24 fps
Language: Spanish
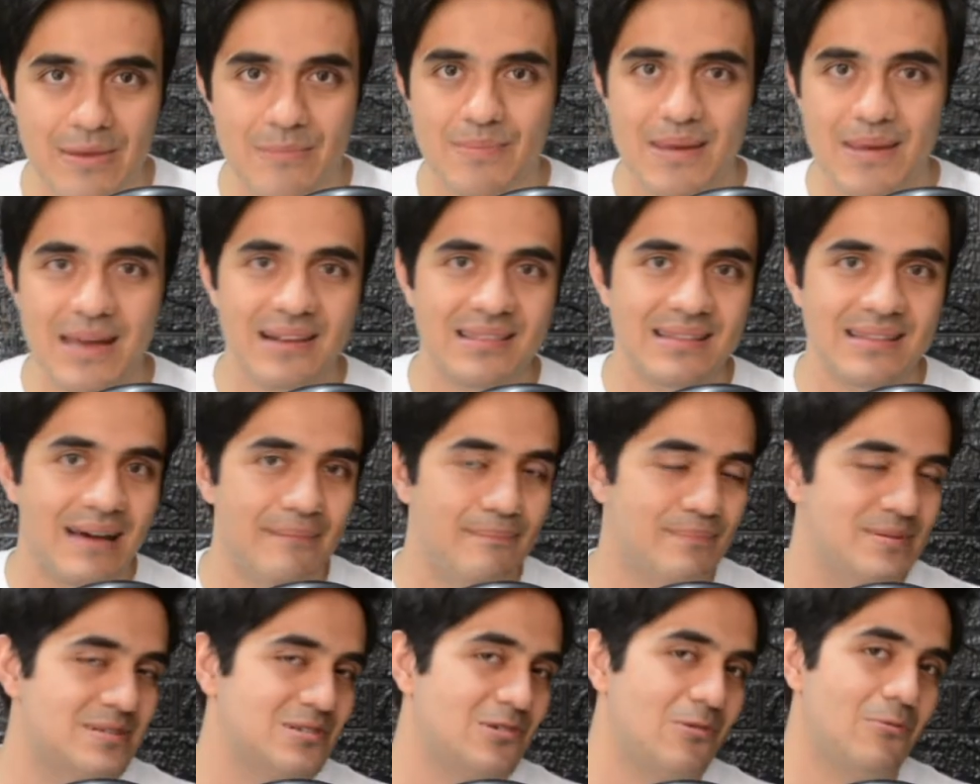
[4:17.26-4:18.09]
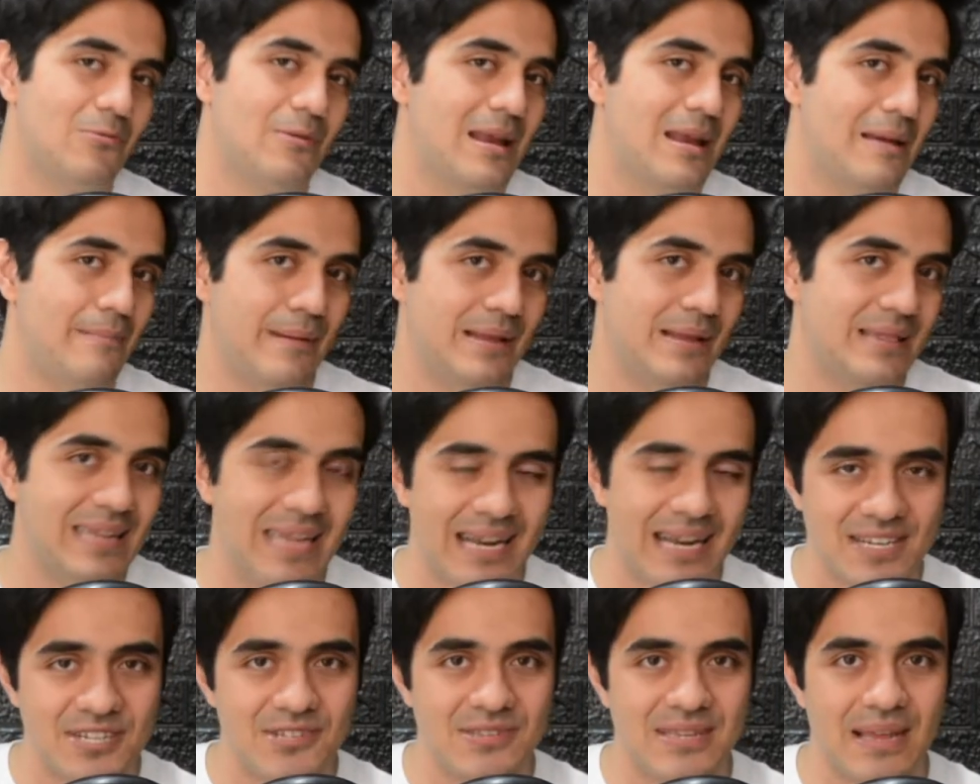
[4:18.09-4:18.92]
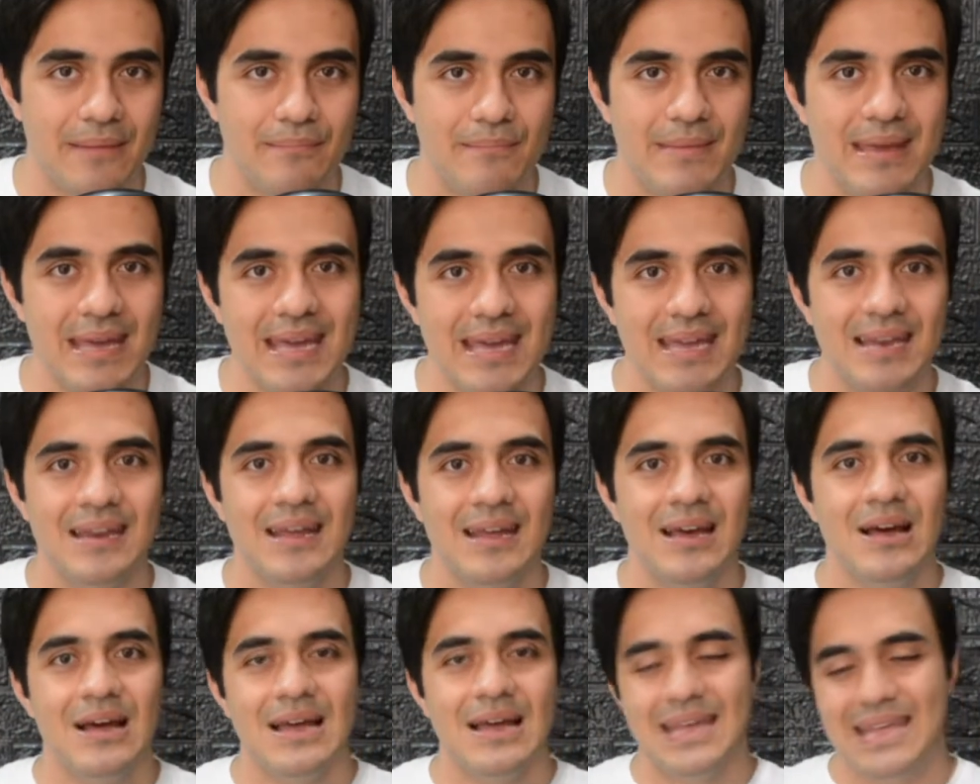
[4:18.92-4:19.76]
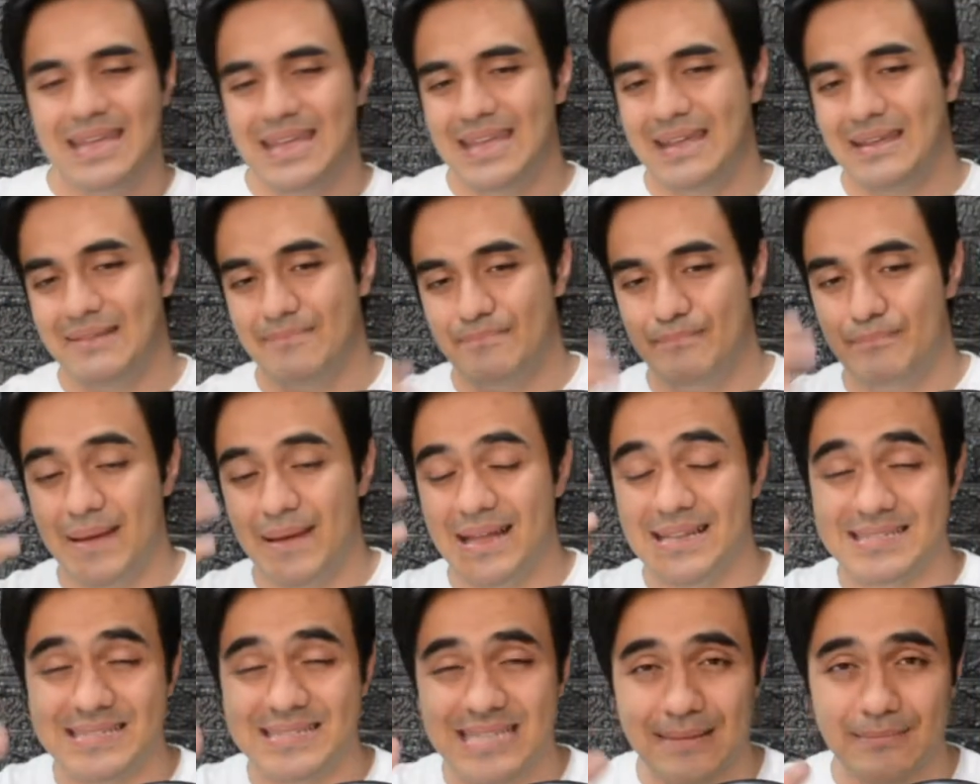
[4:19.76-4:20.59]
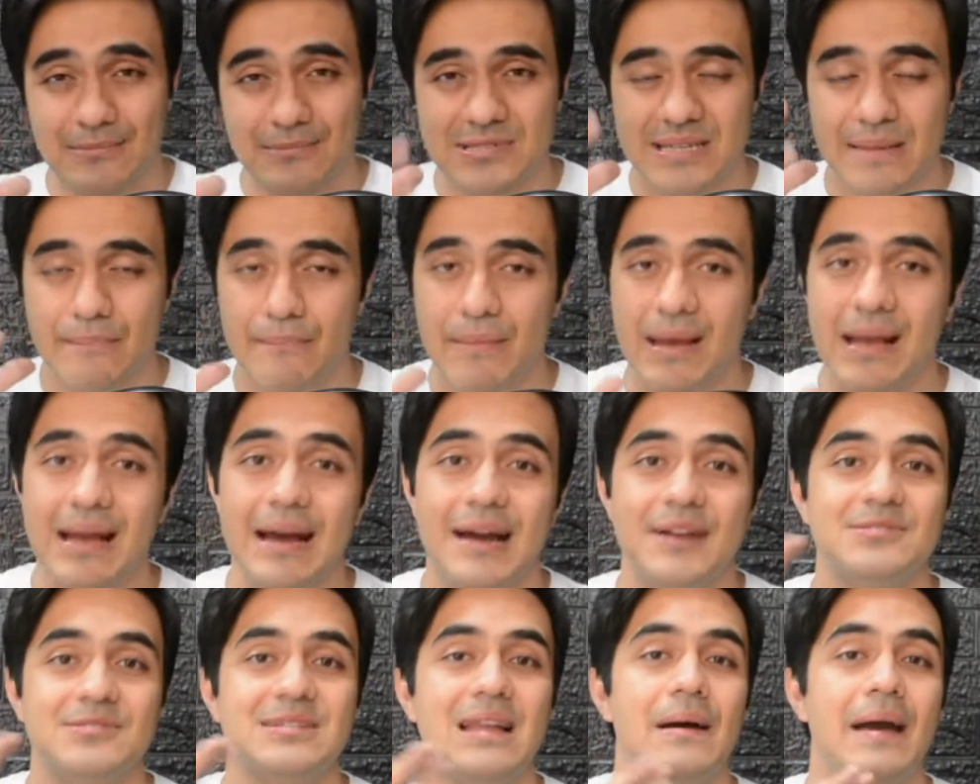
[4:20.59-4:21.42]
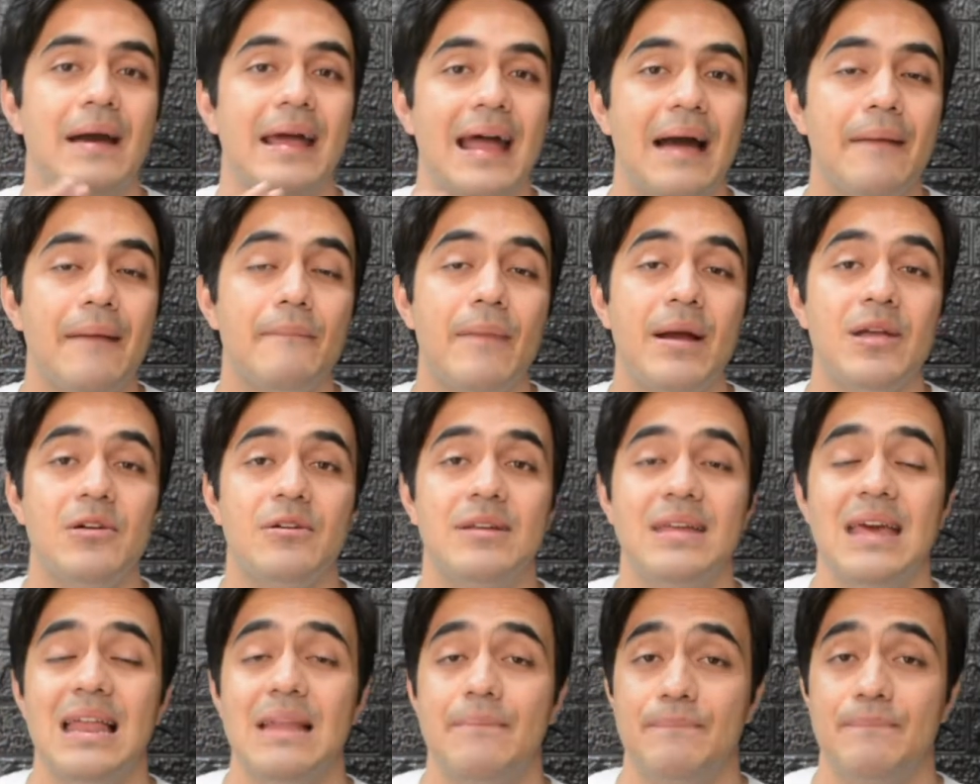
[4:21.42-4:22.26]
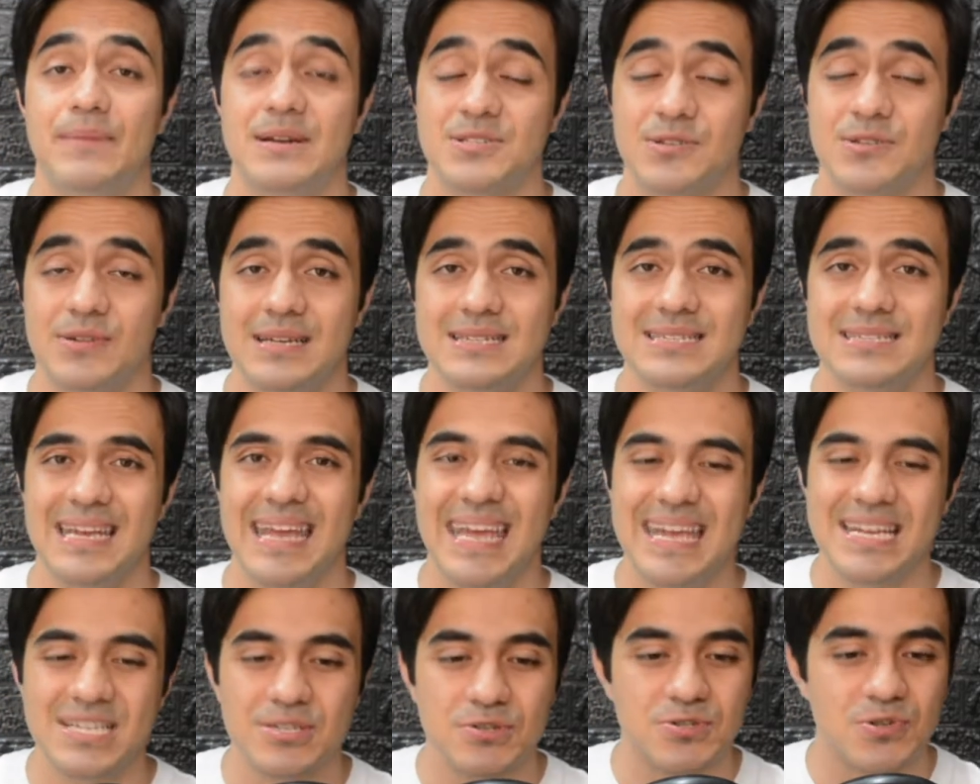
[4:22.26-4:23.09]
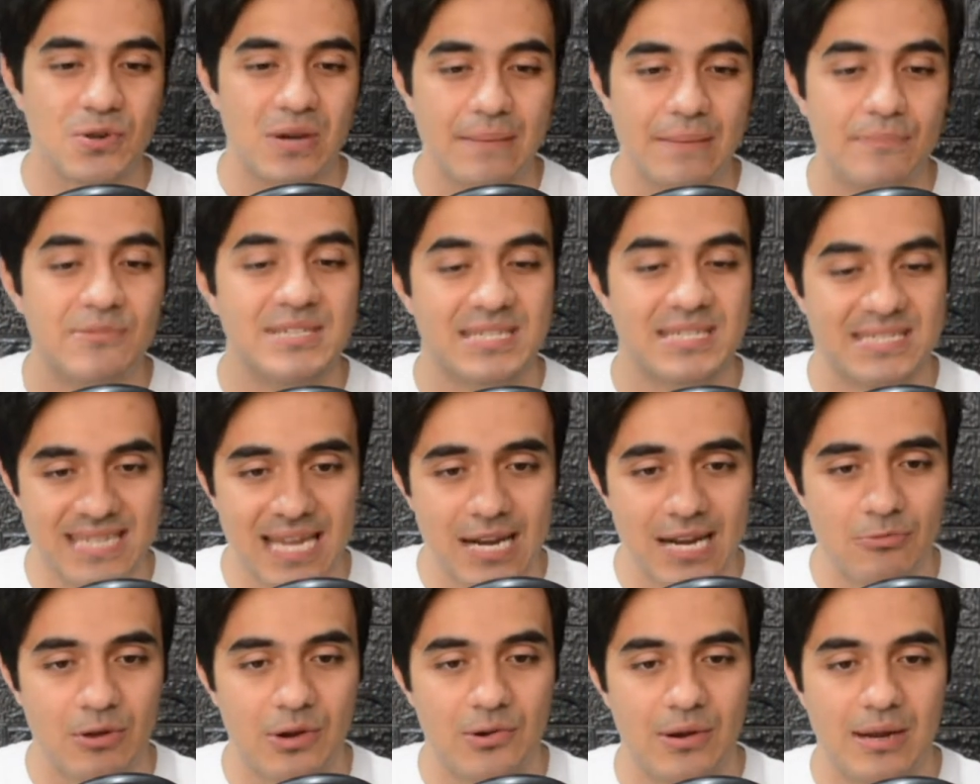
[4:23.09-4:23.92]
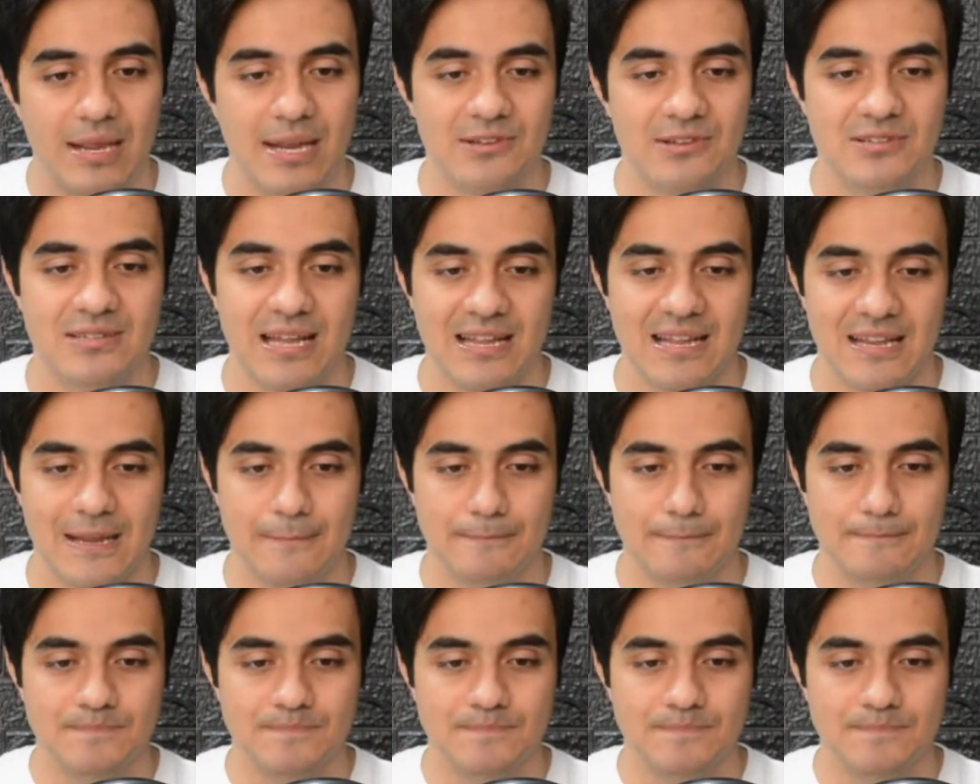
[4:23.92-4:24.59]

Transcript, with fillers: pierna, pues lo voy a ir a patear yo también. Y pensamos en vengarnos. La gran mayoría de las personas eso solemos hacer cuando alguien nos daña.